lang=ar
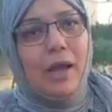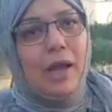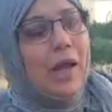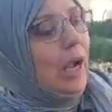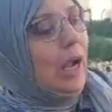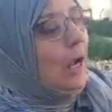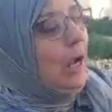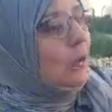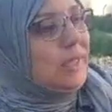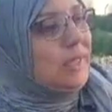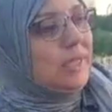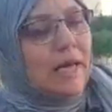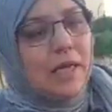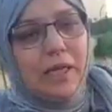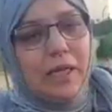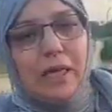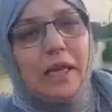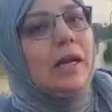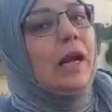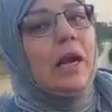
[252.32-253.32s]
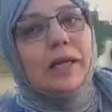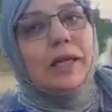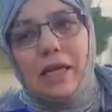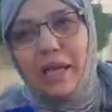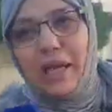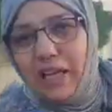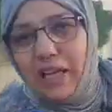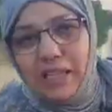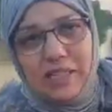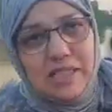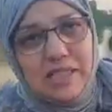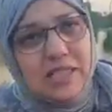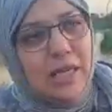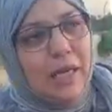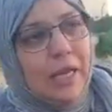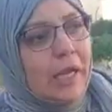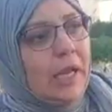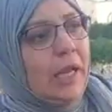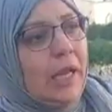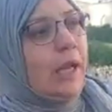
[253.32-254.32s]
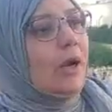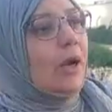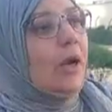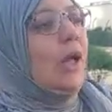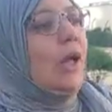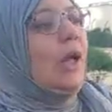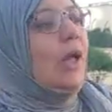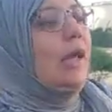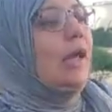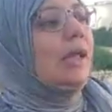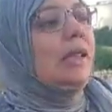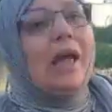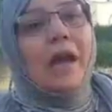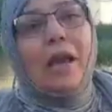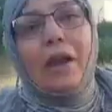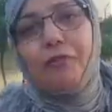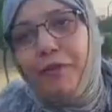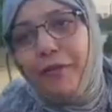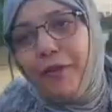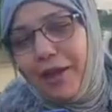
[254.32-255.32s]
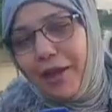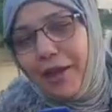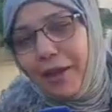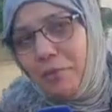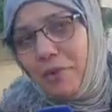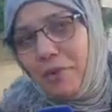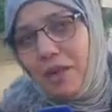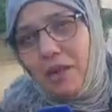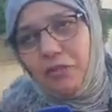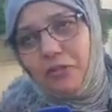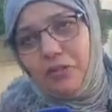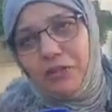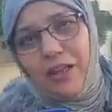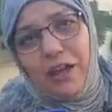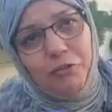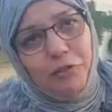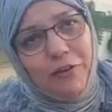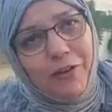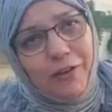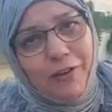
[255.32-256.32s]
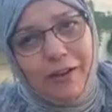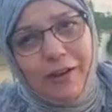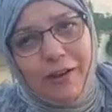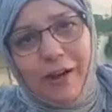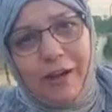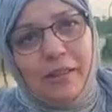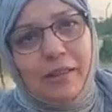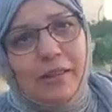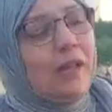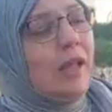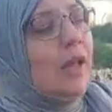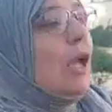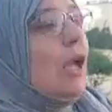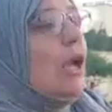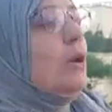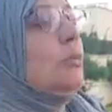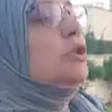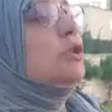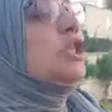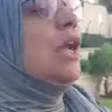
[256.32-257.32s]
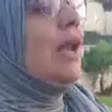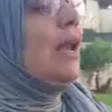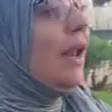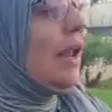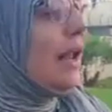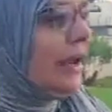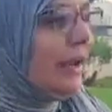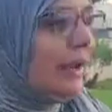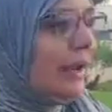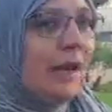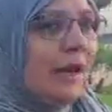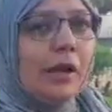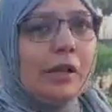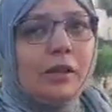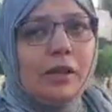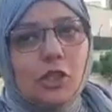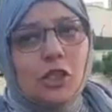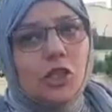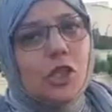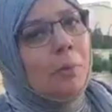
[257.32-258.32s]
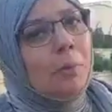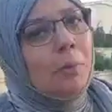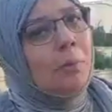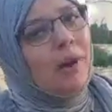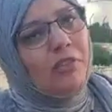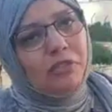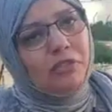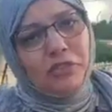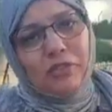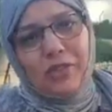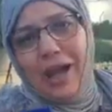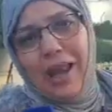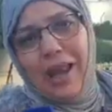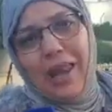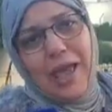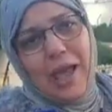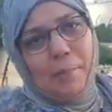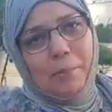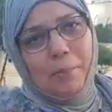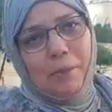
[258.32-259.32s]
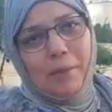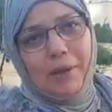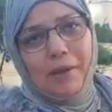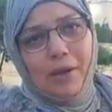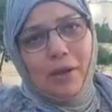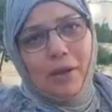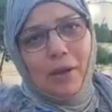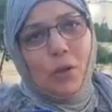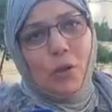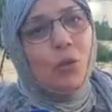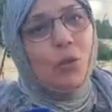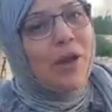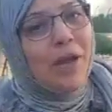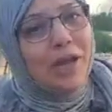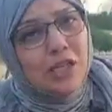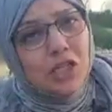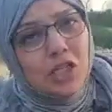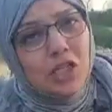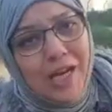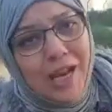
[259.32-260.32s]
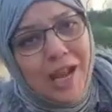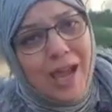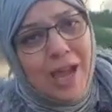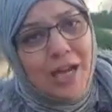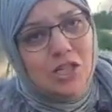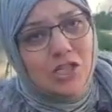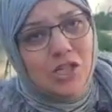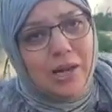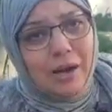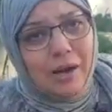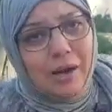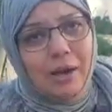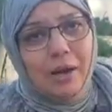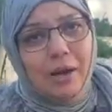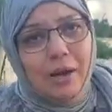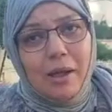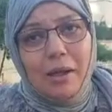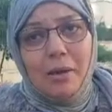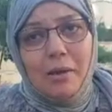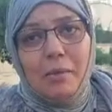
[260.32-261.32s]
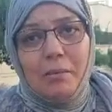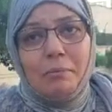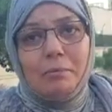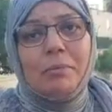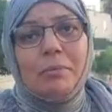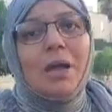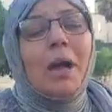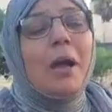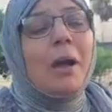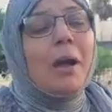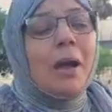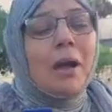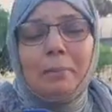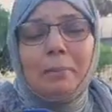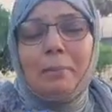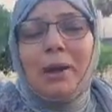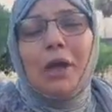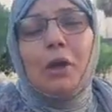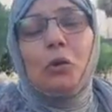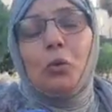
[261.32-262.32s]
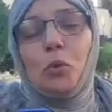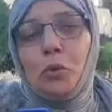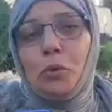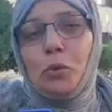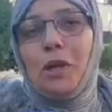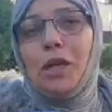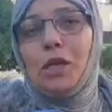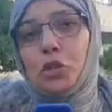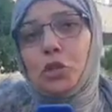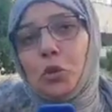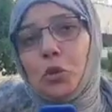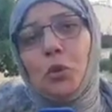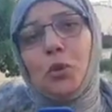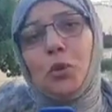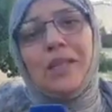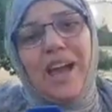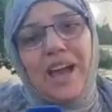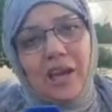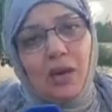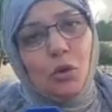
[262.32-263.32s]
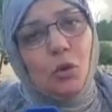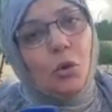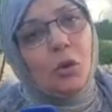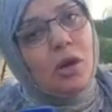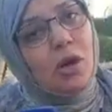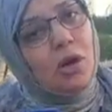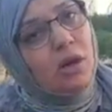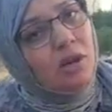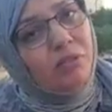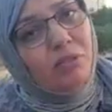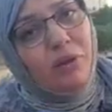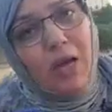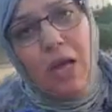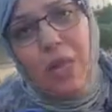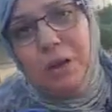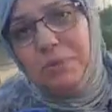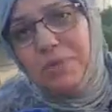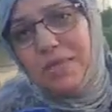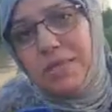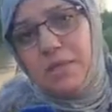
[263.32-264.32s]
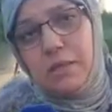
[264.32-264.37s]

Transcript: عاوتاني عند قضية التحقيق دار في الملف دار فيه النقد مشى للنقد رجع برا في الطلب كون كانت شي حاجة ما ما غيكونوا لا شهود لا انا كون حنا في الحبس